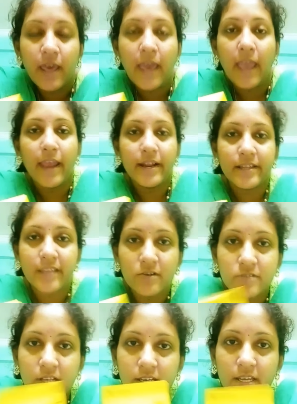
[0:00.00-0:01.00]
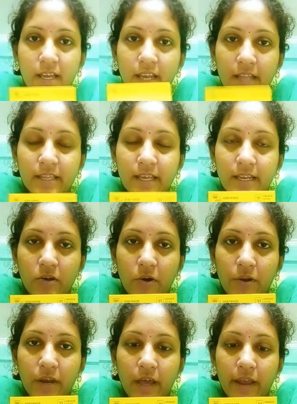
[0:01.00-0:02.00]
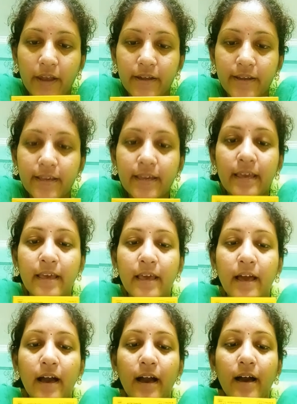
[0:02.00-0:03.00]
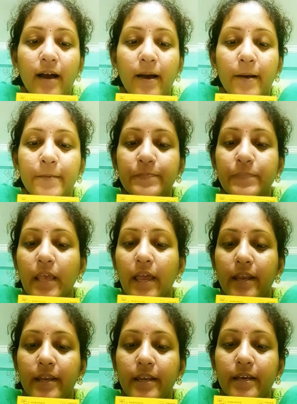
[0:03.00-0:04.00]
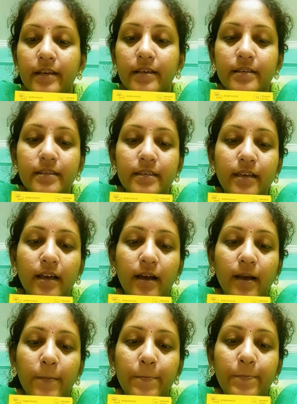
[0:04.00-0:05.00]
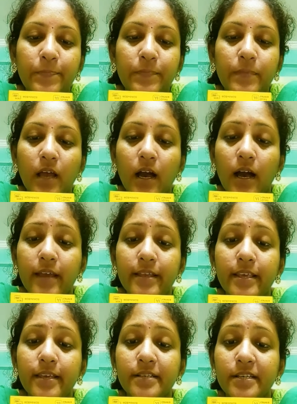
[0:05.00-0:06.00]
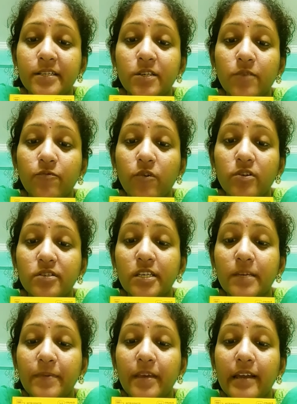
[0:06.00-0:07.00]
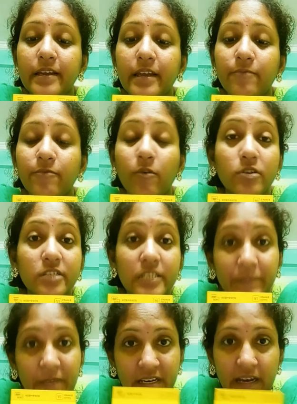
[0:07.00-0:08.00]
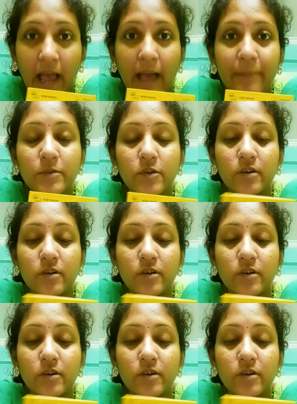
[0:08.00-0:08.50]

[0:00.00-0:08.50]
ఎయిట్ థౌజండ్కి నేను దీన్ని కొన్నానండి అండ్ ఇంకా ఇది సిక్స్టీ ఫోర్ జీబీ అంట ఫోర్ జీబీ ర్యామ్ కూడా